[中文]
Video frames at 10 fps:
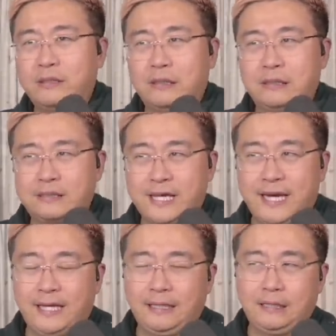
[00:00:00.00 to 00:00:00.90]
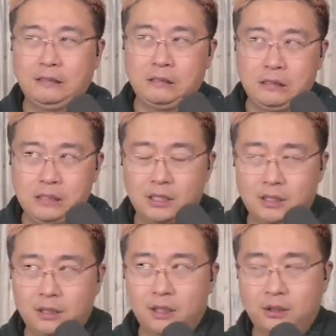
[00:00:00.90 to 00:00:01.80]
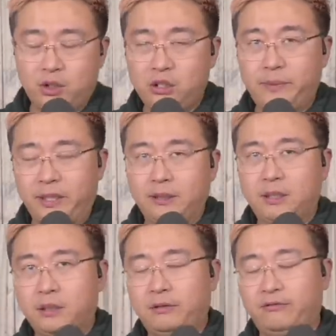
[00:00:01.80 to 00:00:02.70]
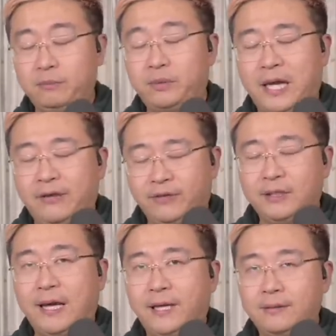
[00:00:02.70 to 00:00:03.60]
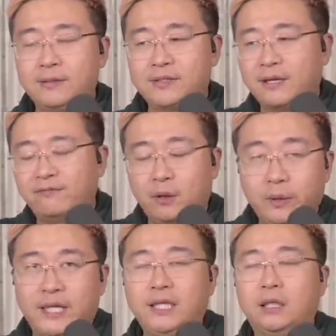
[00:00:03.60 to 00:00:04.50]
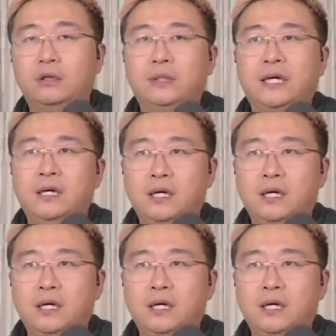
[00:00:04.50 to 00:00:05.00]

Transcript: 呃，在跟习近平和冯布莱、冯德莱恩三方会谈以后呢，